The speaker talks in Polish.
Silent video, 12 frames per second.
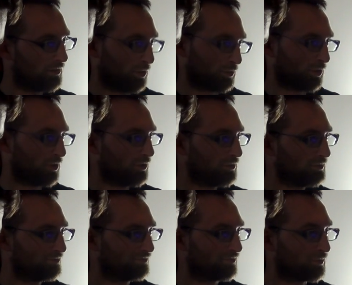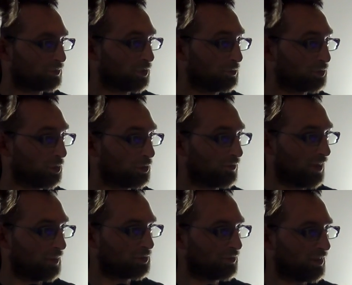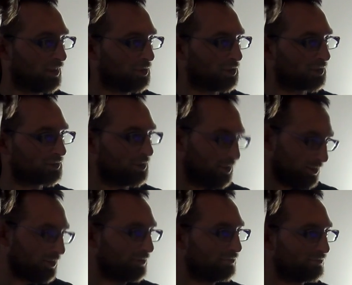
no to przy, przygotowałem się wiele miesięcy i